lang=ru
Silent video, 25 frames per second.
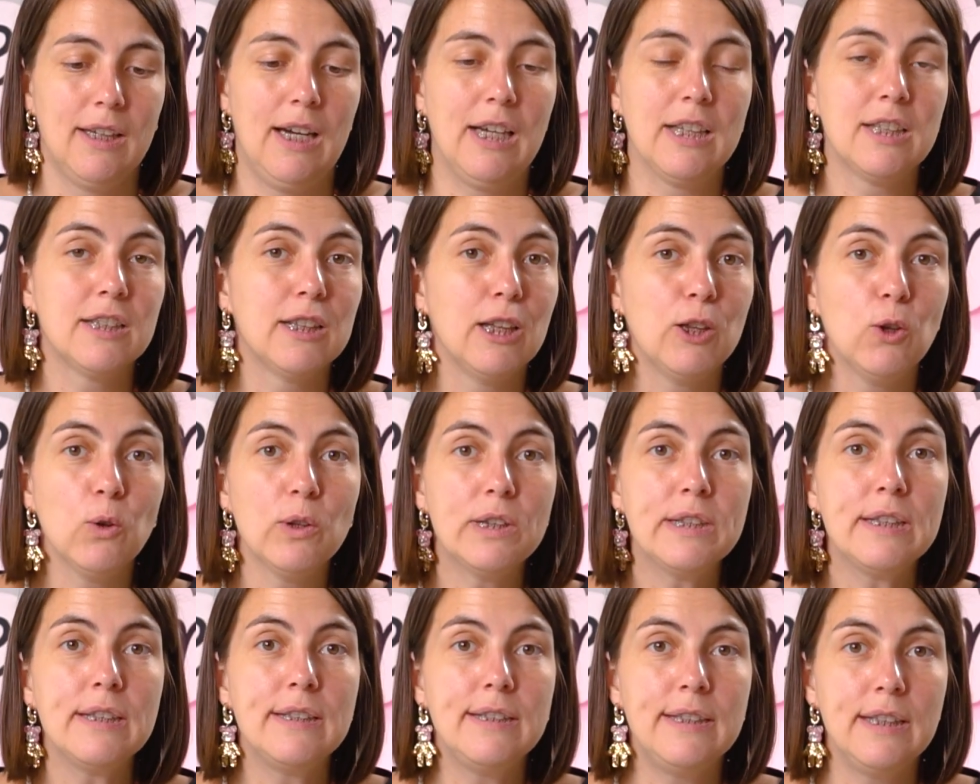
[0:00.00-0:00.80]

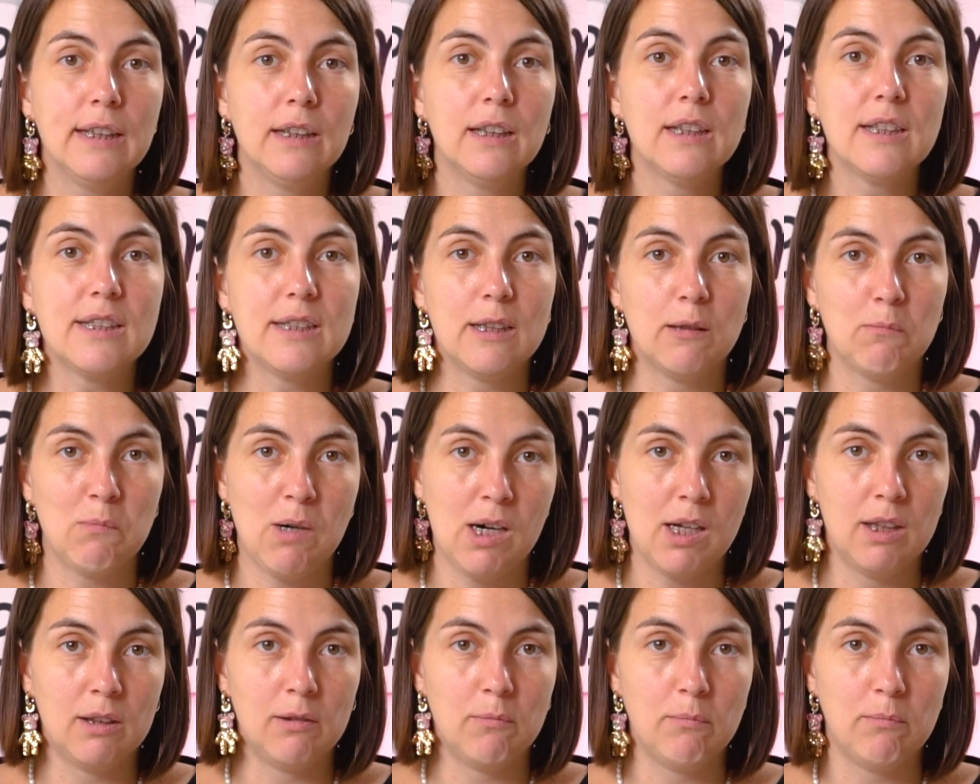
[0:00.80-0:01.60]
Остается дело за
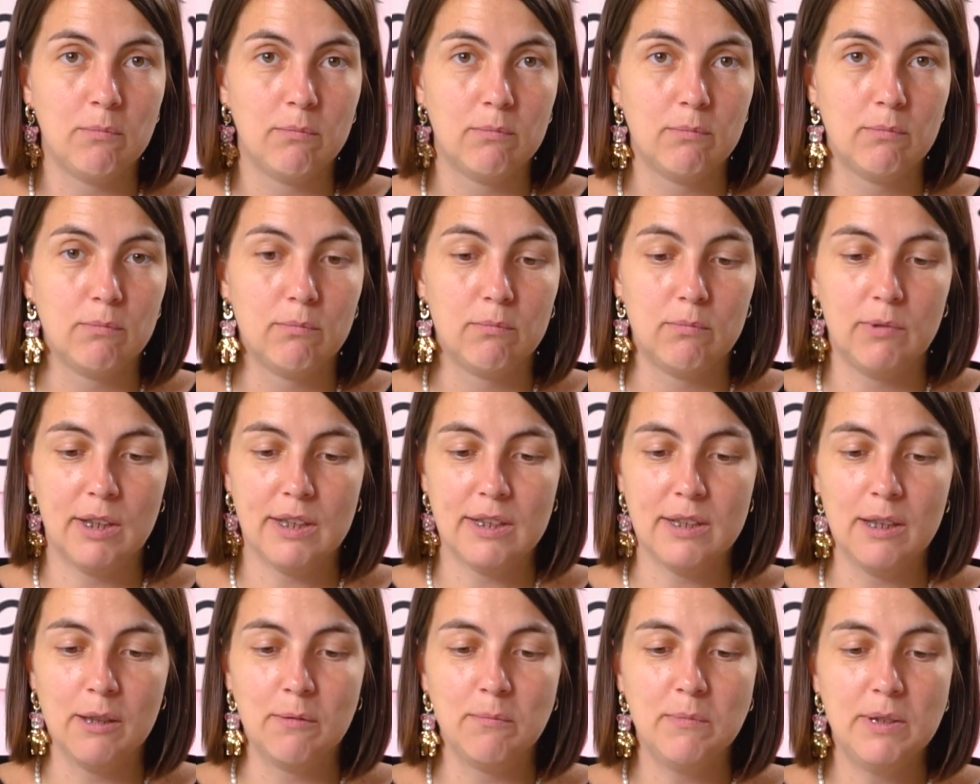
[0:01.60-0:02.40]
малым.
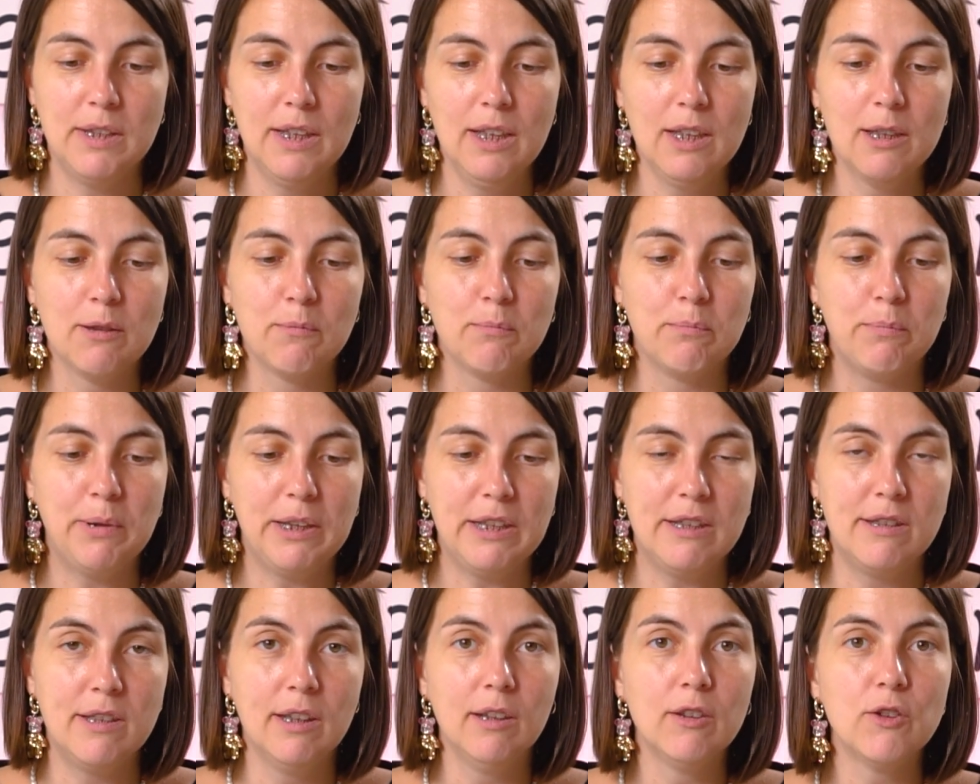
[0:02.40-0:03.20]
На самом деле,
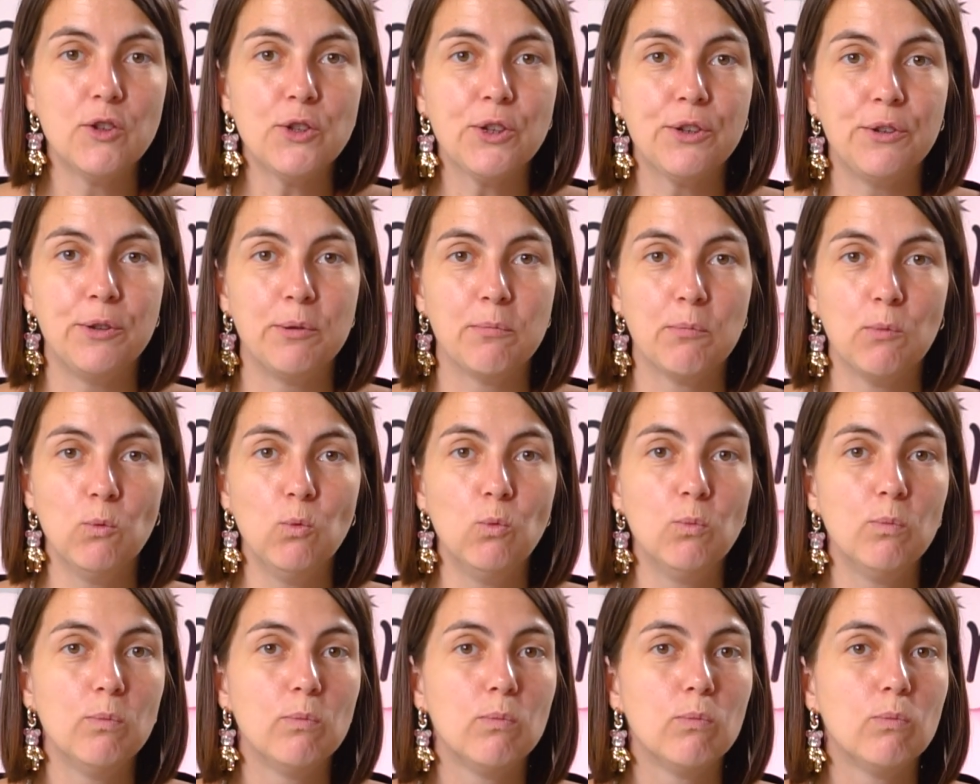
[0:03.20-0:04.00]
приделать к
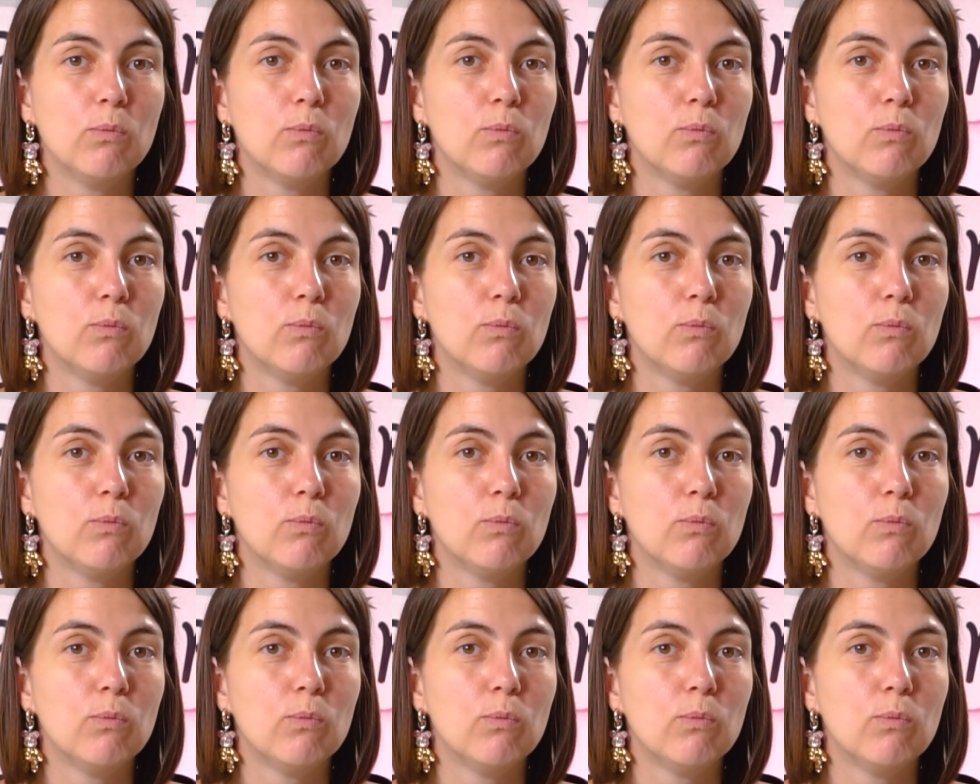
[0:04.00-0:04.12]
нему